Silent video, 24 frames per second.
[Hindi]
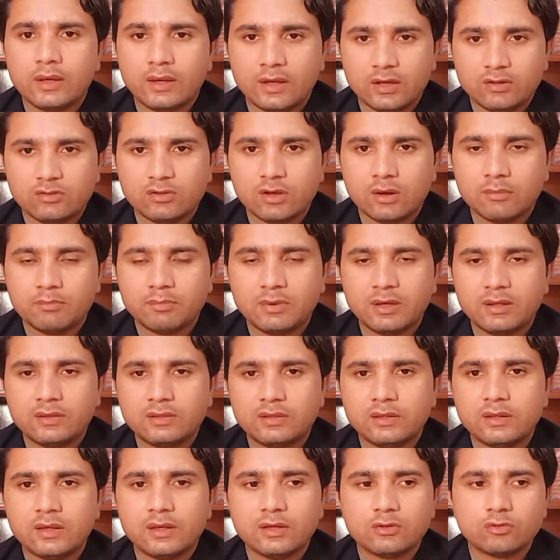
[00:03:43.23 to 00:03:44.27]
हिजाब
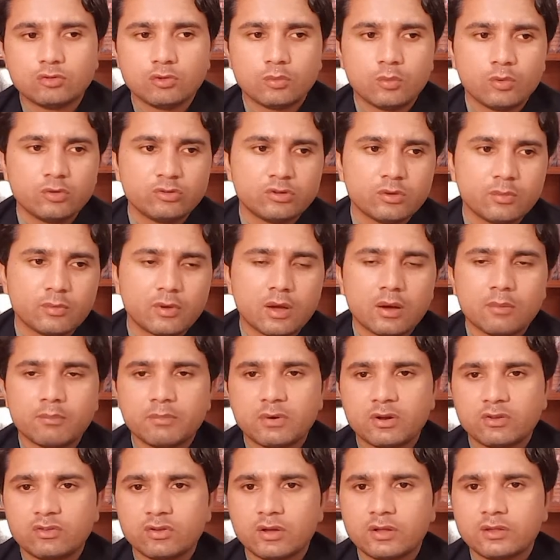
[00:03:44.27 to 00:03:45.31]
पहनती हैं सो वो जब काम
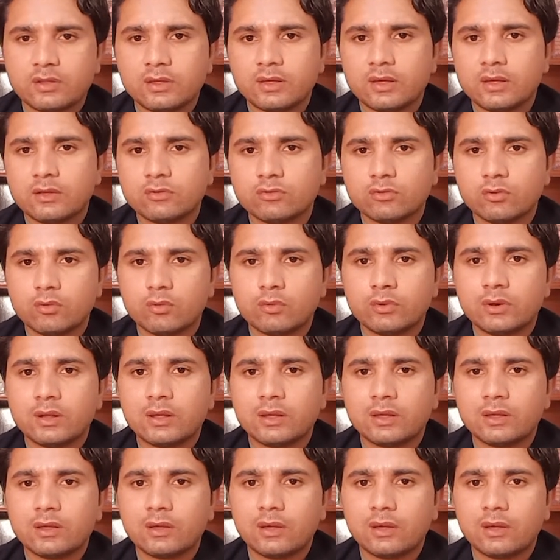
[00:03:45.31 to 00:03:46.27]
पर जाती हैं सो उन्हें